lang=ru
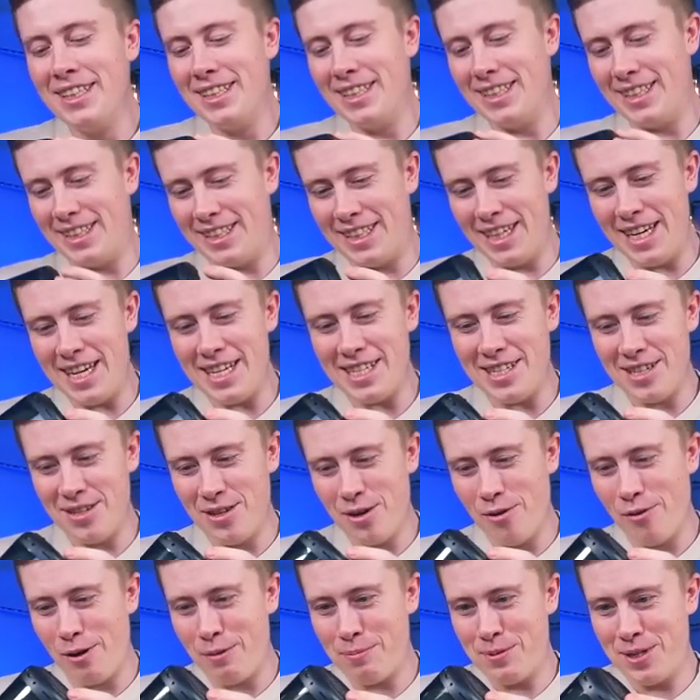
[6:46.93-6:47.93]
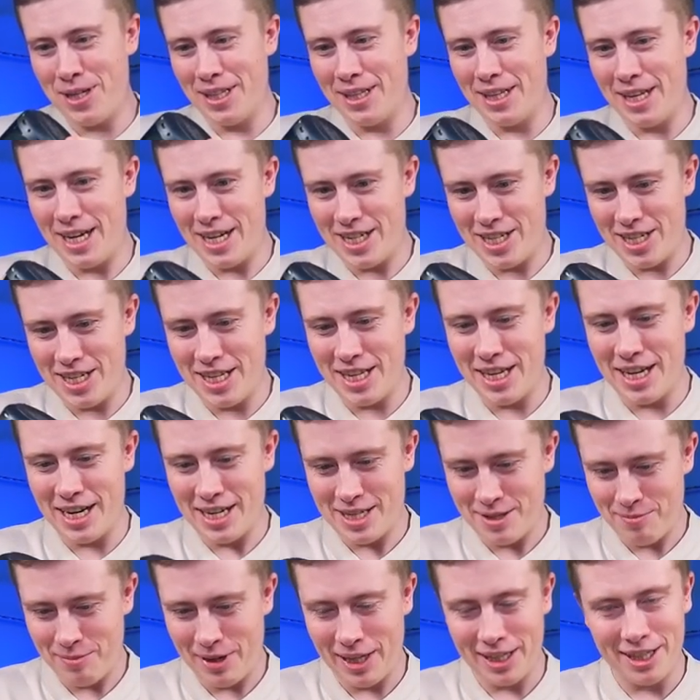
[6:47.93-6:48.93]
Здесь ее вообще даже не
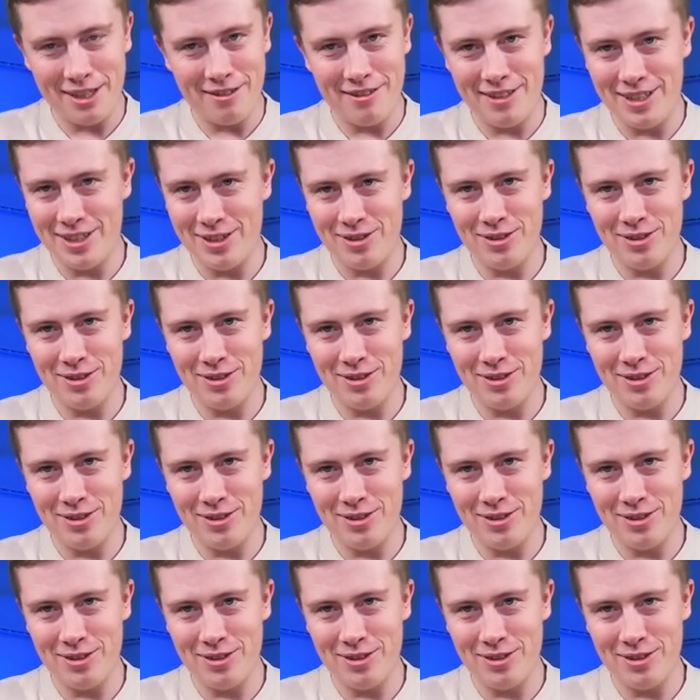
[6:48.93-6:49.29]
рассматривали.